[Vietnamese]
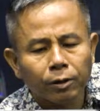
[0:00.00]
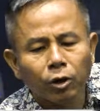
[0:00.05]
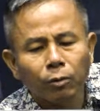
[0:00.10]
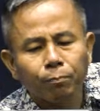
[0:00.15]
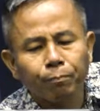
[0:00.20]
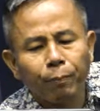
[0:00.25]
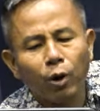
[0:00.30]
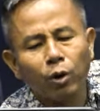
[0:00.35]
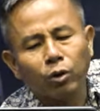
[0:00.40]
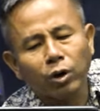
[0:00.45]

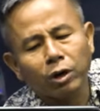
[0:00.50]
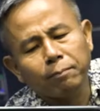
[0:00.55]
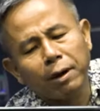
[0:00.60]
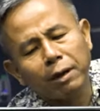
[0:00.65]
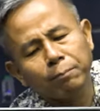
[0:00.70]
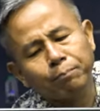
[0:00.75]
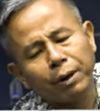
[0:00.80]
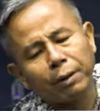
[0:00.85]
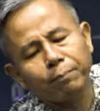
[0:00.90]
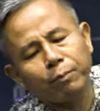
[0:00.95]
Lúc bố có
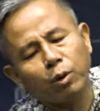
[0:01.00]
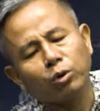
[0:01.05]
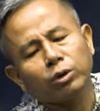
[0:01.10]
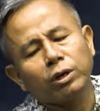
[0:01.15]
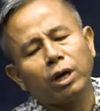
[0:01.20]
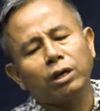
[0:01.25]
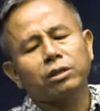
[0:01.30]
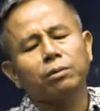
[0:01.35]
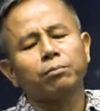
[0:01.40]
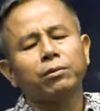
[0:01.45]
bàn prap con
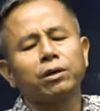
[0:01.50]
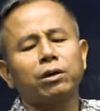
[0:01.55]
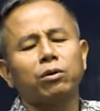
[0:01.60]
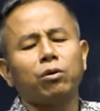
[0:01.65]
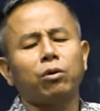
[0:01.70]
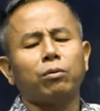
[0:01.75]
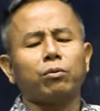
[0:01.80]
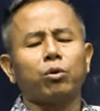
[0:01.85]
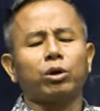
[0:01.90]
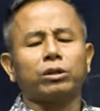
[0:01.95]
kháng chùm nữa
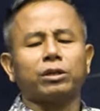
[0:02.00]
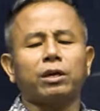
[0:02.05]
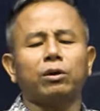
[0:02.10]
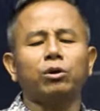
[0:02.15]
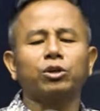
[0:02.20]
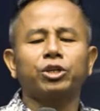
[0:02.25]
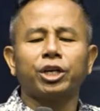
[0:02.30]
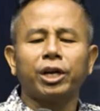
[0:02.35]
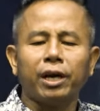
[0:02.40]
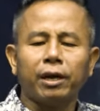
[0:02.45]
Còn thả
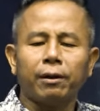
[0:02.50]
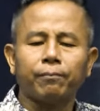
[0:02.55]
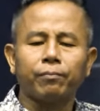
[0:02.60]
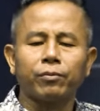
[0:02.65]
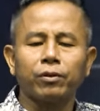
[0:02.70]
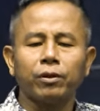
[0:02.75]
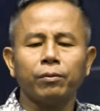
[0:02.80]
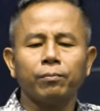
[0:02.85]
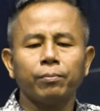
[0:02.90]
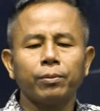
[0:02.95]
đôi chân này
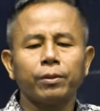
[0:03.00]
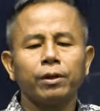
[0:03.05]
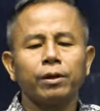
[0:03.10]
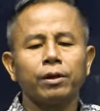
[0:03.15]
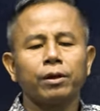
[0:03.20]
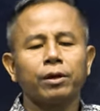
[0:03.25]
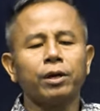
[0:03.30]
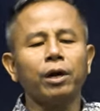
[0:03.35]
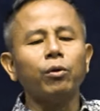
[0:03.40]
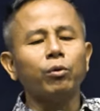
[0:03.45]

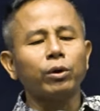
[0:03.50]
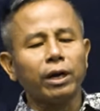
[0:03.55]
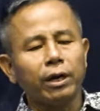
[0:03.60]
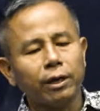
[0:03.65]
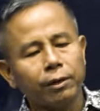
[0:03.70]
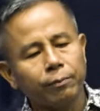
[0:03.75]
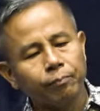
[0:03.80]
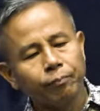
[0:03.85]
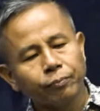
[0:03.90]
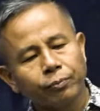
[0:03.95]
Câu
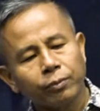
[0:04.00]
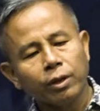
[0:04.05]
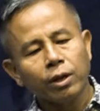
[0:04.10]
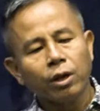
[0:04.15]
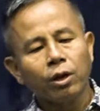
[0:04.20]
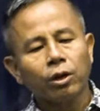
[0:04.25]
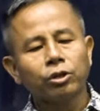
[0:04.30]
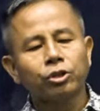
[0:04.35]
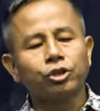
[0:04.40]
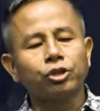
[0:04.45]
này
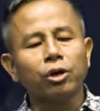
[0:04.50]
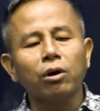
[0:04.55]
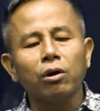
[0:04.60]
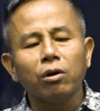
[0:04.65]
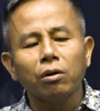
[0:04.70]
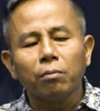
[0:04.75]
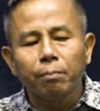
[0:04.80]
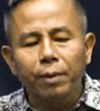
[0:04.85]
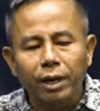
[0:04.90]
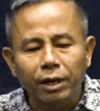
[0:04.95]

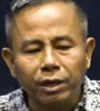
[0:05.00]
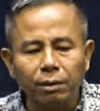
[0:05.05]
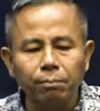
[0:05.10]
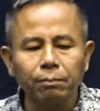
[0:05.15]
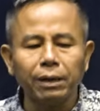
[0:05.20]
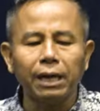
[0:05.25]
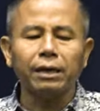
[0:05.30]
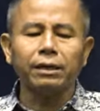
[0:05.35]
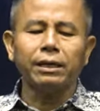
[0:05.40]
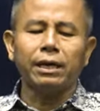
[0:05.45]
Châu miền
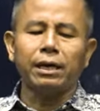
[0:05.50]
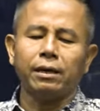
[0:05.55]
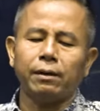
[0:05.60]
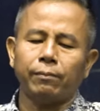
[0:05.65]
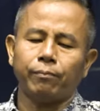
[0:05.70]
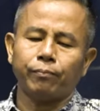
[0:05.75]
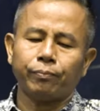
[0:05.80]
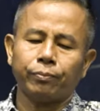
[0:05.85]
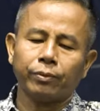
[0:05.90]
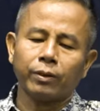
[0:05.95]
cầm lang lang
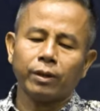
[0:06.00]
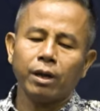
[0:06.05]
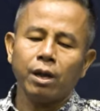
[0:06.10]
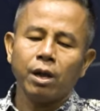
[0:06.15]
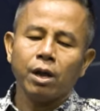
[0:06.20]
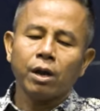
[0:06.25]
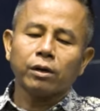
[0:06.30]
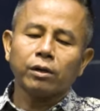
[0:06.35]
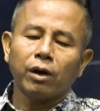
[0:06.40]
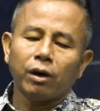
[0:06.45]

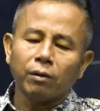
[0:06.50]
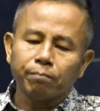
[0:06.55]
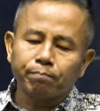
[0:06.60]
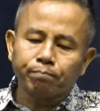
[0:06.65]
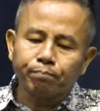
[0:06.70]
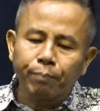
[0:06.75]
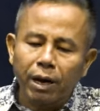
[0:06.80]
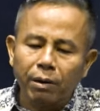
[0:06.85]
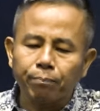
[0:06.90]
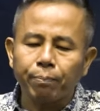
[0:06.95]
Đòi
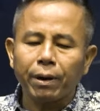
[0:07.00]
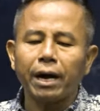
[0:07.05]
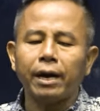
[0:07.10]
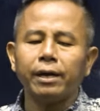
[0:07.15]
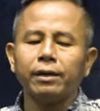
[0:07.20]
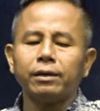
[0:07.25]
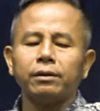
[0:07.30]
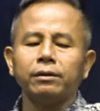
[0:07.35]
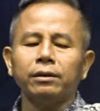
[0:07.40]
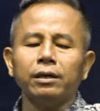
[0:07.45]
băng
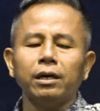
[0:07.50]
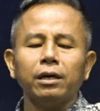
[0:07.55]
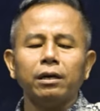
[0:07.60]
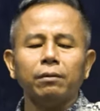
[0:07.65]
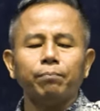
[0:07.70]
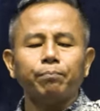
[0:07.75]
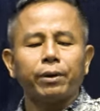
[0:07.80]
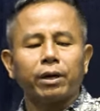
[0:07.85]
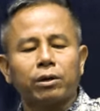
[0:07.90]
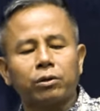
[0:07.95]
bãi
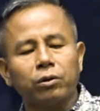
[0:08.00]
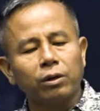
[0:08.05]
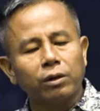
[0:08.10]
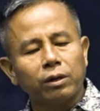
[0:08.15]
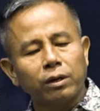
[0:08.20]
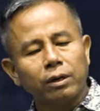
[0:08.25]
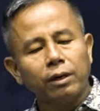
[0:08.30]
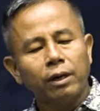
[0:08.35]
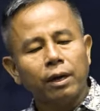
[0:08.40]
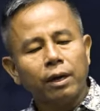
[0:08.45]
lơ pre
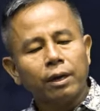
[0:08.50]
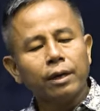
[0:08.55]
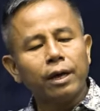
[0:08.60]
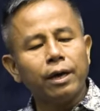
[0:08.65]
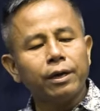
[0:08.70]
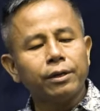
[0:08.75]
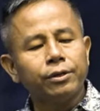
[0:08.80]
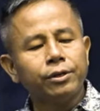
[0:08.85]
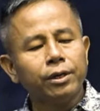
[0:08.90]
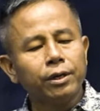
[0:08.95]
con
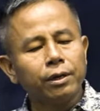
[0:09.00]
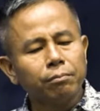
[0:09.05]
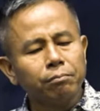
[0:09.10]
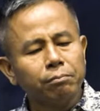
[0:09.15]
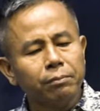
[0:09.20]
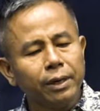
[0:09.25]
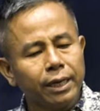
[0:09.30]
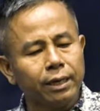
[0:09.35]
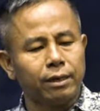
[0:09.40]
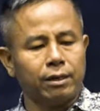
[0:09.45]
Đòi
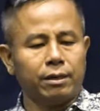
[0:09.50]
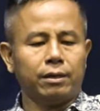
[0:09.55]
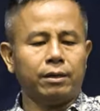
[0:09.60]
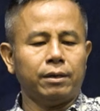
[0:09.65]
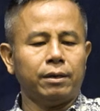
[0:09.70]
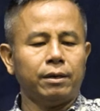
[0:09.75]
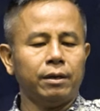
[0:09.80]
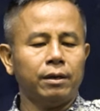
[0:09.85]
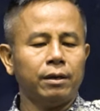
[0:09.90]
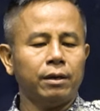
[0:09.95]
dương miền
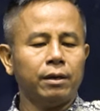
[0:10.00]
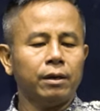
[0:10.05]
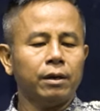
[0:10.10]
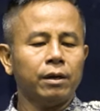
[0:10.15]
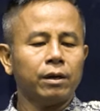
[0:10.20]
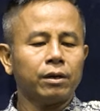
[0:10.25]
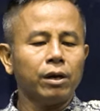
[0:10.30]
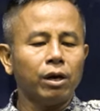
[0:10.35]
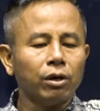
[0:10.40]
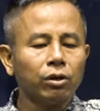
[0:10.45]

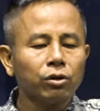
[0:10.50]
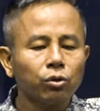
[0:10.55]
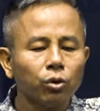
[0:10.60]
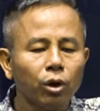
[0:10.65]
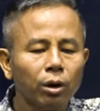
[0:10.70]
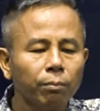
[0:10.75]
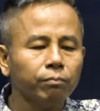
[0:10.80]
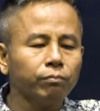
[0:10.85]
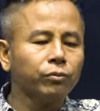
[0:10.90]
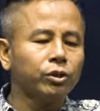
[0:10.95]
Đòi
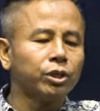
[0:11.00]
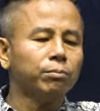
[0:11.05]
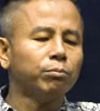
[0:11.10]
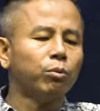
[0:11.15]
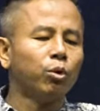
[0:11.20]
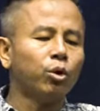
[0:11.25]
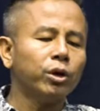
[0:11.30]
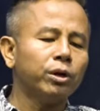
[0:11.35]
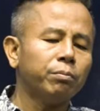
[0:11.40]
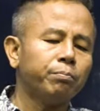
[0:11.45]
ruông chùm
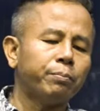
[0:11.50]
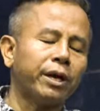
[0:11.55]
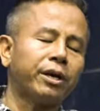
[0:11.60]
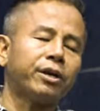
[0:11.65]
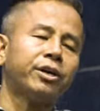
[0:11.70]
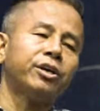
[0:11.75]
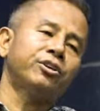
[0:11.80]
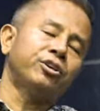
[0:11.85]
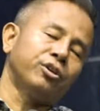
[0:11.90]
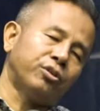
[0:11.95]
mùi pre
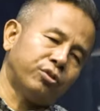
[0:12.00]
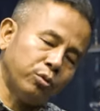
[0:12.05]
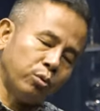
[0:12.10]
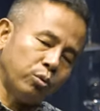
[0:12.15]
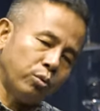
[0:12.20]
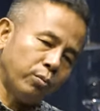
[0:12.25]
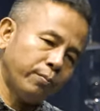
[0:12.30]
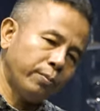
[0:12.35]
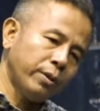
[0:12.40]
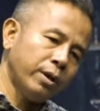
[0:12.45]
kinh
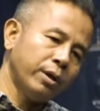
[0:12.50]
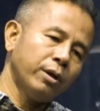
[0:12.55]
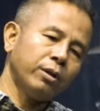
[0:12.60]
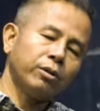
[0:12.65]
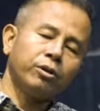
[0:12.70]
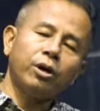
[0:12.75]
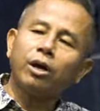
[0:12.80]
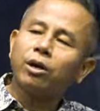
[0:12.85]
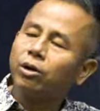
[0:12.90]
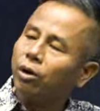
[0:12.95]
Jesus
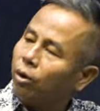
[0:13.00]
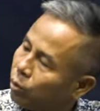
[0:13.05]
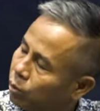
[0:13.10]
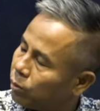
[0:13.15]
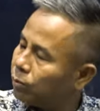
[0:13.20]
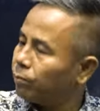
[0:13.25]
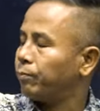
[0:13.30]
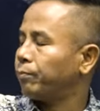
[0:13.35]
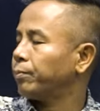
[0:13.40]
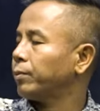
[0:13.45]
Thà
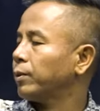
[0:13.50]
con,